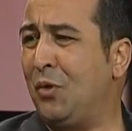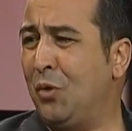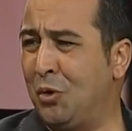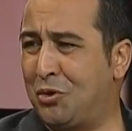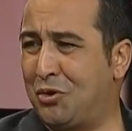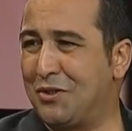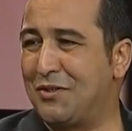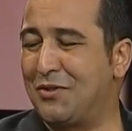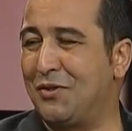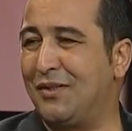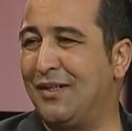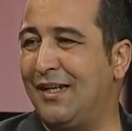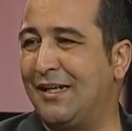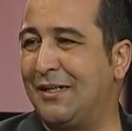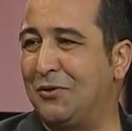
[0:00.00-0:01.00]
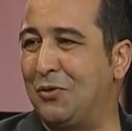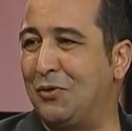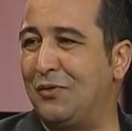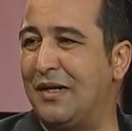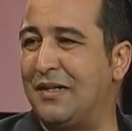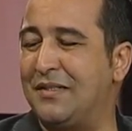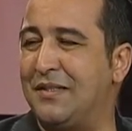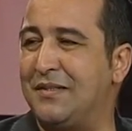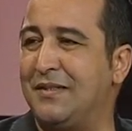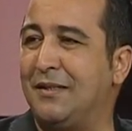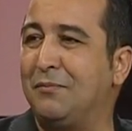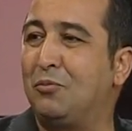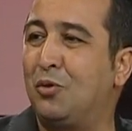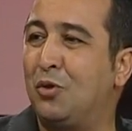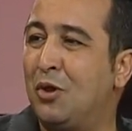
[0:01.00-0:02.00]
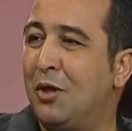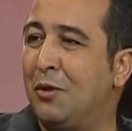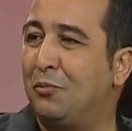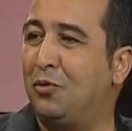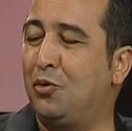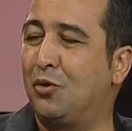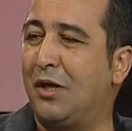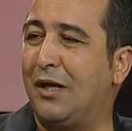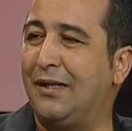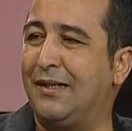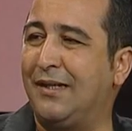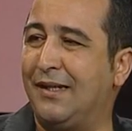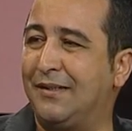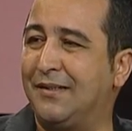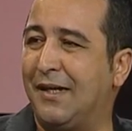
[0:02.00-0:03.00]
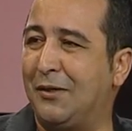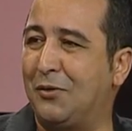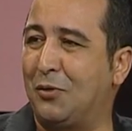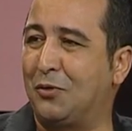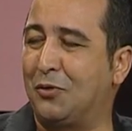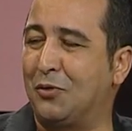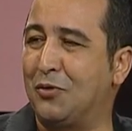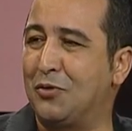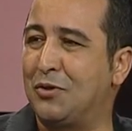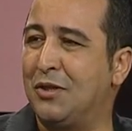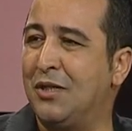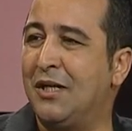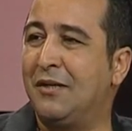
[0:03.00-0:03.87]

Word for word: 3 yıl sonra yakında üniversitesinin evet. bu büyük aileye dahil oldunuz.